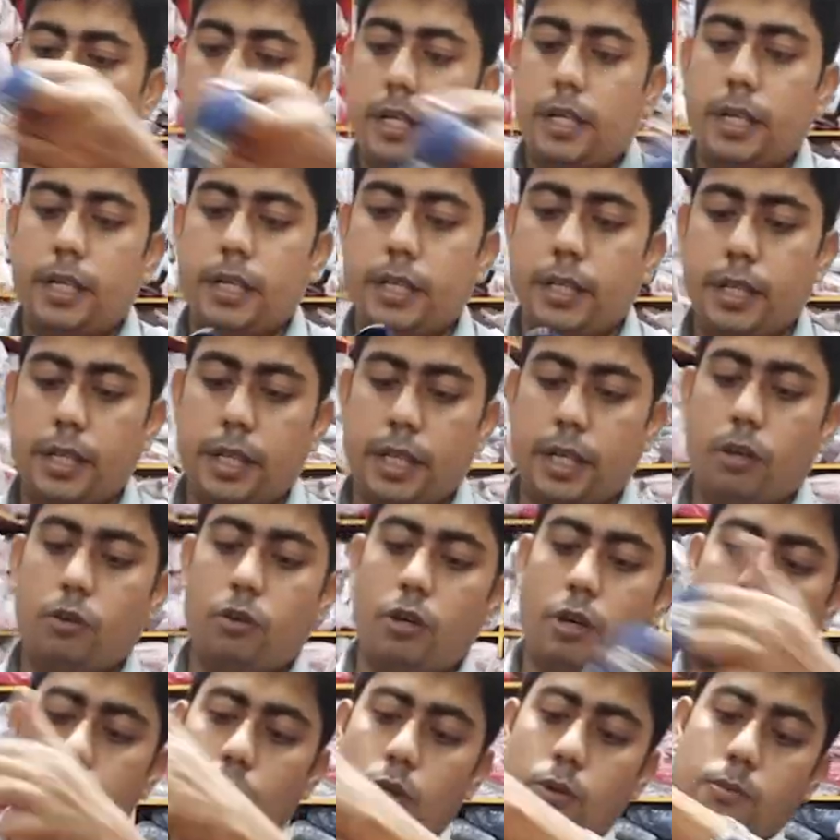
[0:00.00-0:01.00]
এই যে
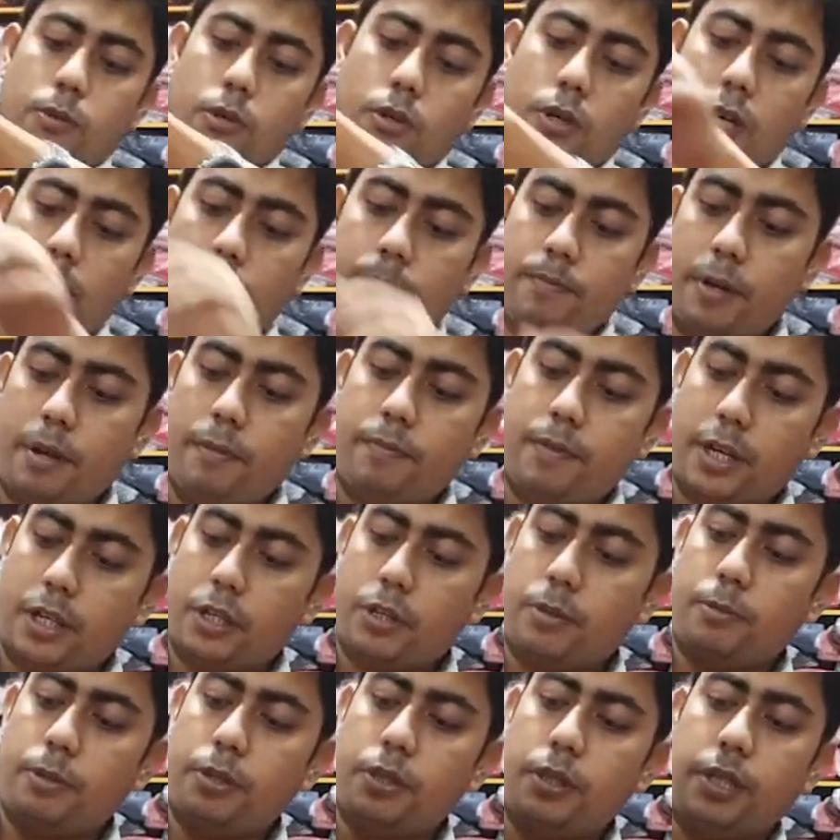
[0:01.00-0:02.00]
এগুলো পড়বে হলো আপনার পাঁচশো
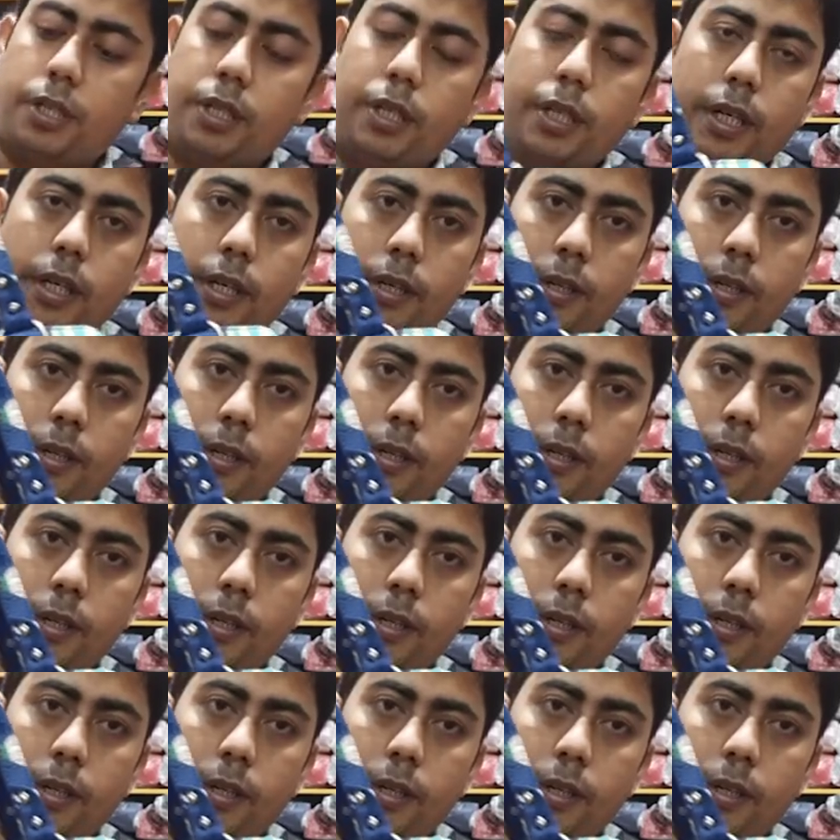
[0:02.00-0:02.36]
পঞ্চাশ টাকা